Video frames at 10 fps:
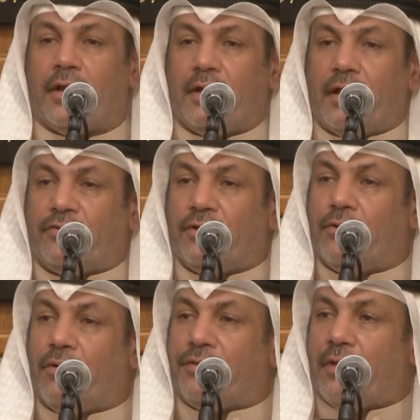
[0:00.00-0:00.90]
التي
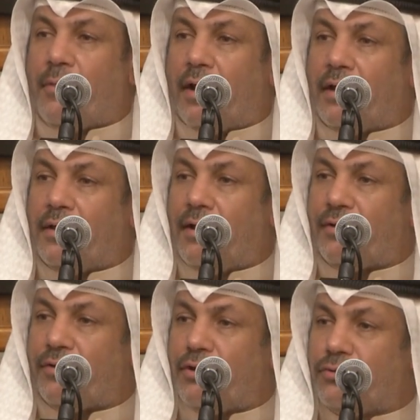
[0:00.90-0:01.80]
يؤثم عليها
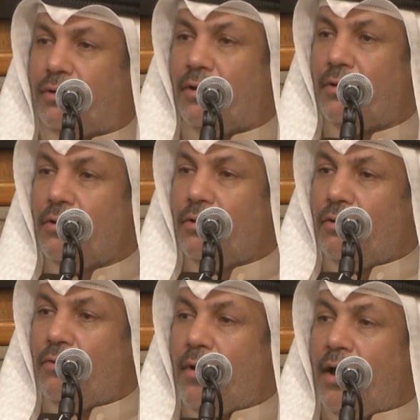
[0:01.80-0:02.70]
الرجل
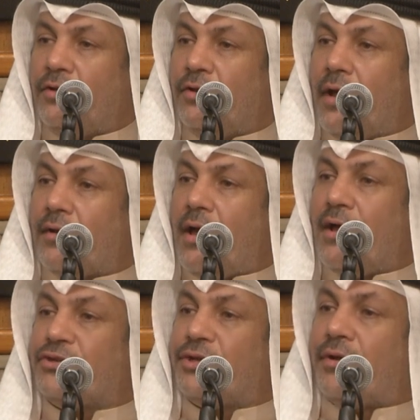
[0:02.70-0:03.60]
هو أن
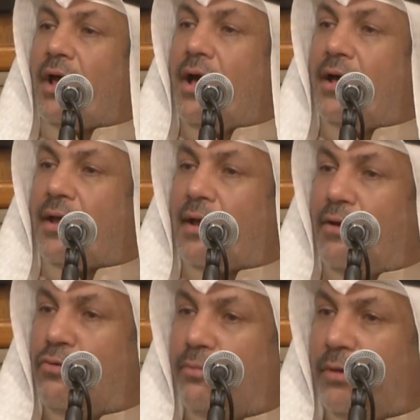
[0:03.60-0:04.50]
يرى شرار
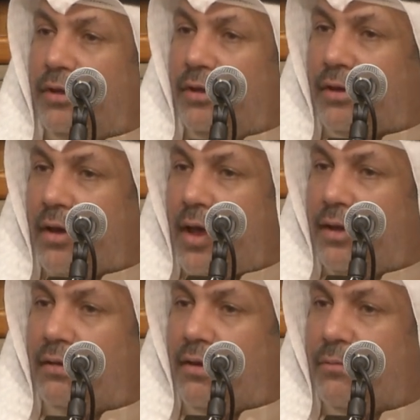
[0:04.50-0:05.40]
قومه
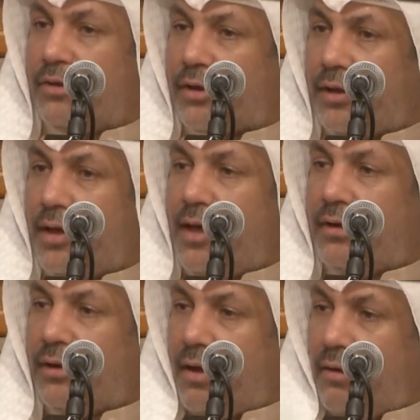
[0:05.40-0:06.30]
خير من
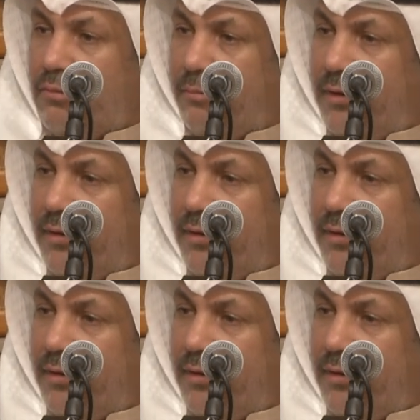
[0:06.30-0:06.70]
خيار قوم